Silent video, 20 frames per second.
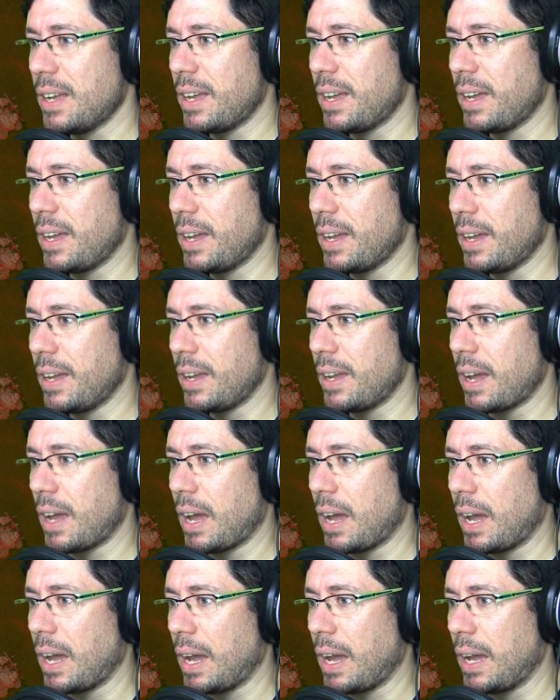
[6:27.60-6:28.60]
Eh,
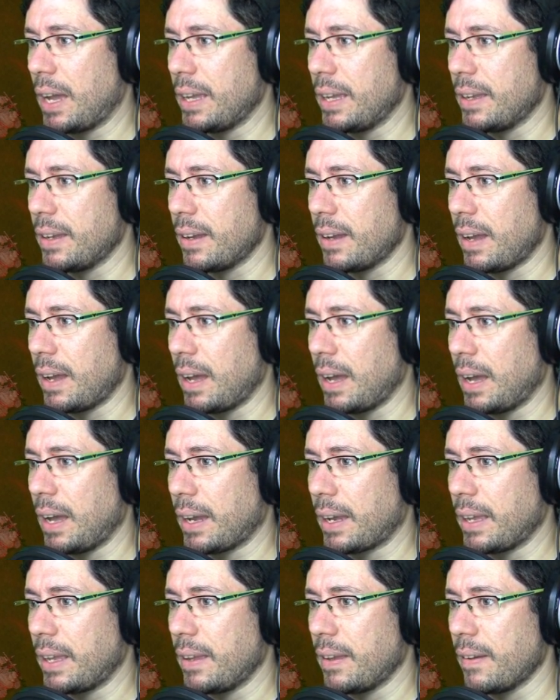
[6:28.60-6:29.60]
ahí,
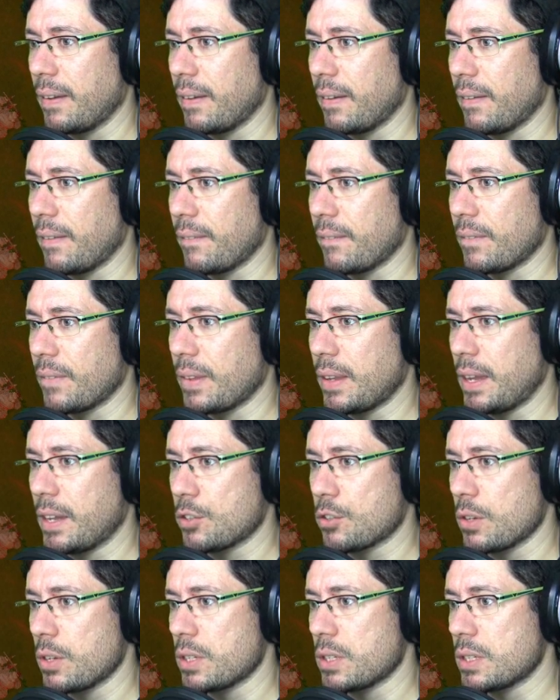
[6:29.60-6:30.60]
aquí.
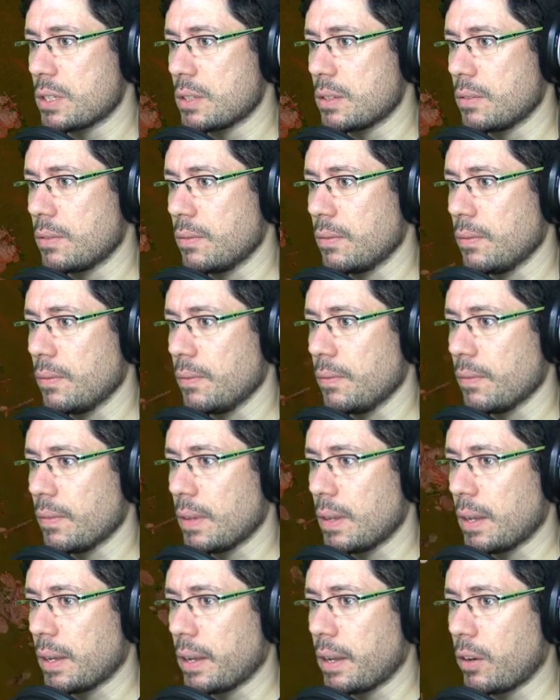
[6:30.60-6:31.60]
Eso es.
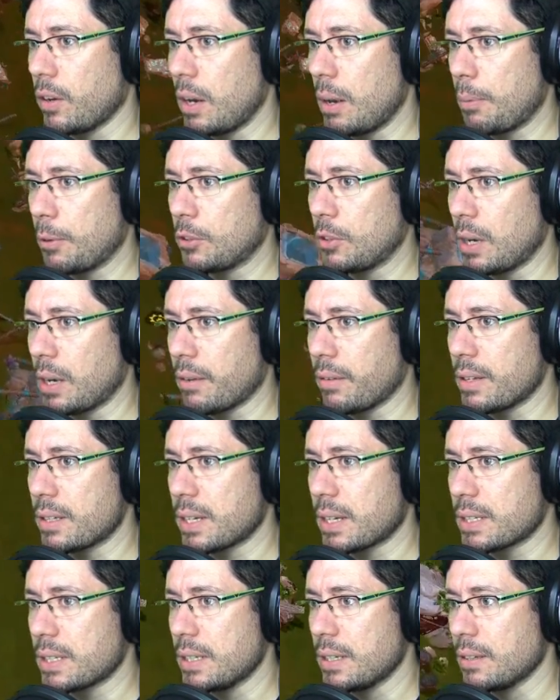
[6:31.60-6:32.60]
Que creo que la he puesto al revés,
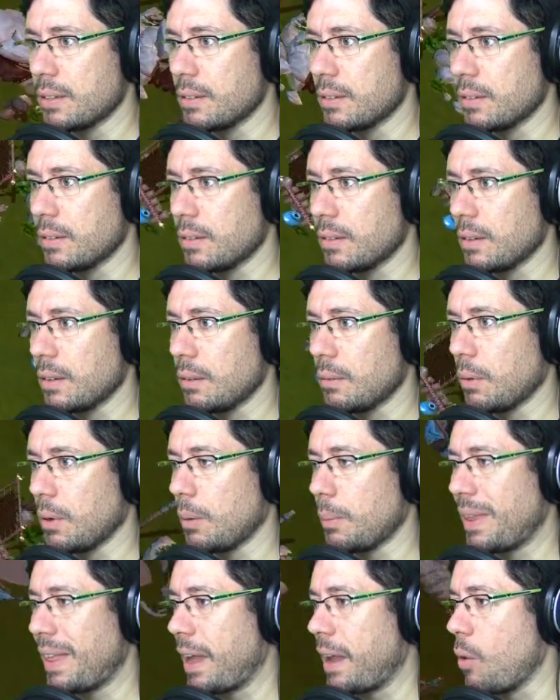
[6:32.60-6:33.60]
¿a que sí?
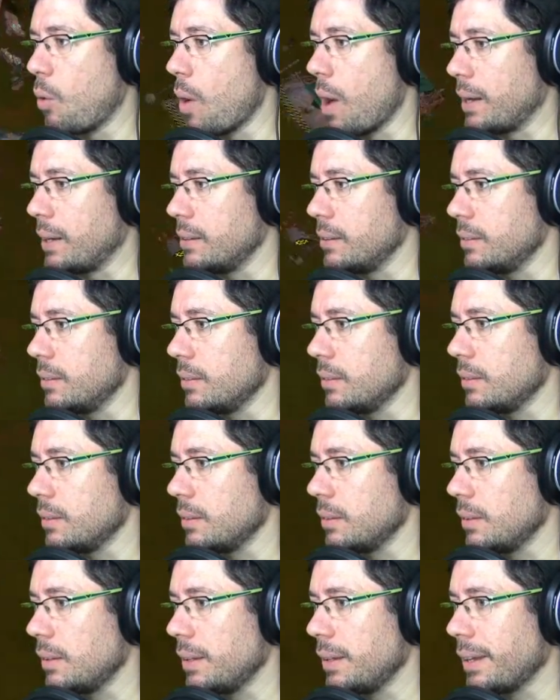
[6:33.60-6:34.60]
Bueno, me da igual.
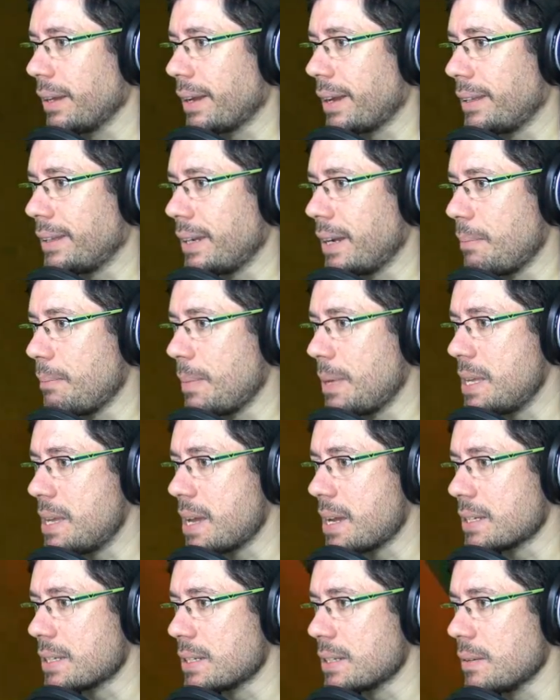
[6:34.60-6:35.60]
Que tiren
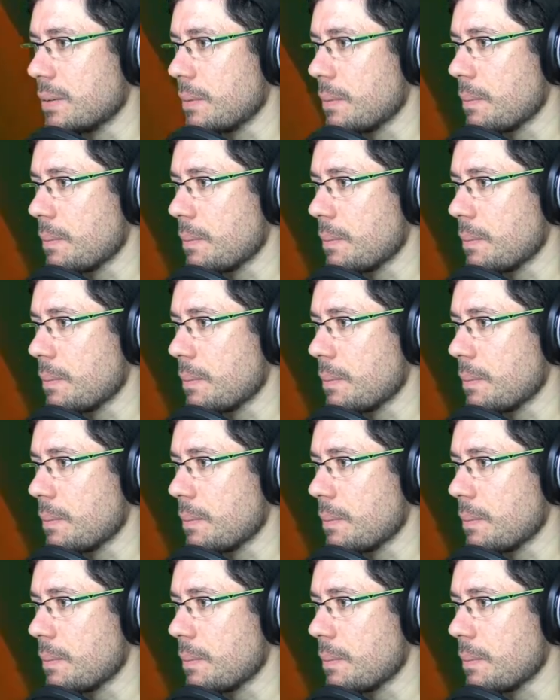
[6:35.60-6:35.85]
millas.